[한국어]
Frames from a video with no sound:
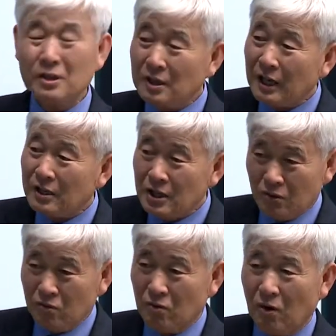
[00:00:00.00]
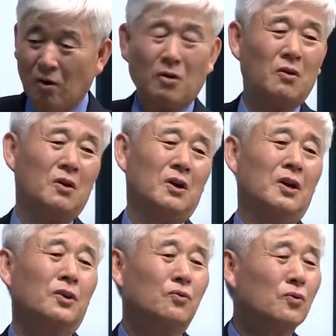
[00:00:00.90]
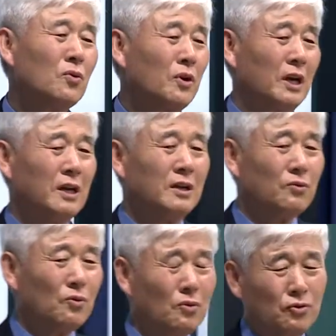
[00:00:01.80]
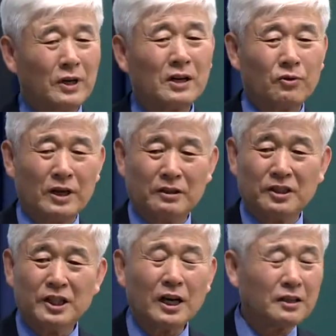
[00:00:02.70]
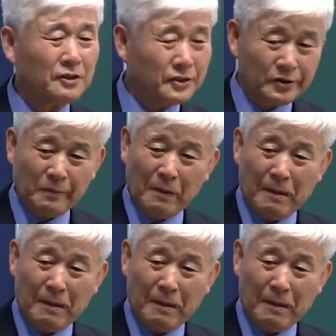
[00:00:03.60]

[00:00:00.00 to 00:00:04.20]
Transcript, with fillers: 때려치우고 뉴욕에 뉴욕 중학교 1년 7학년이죠.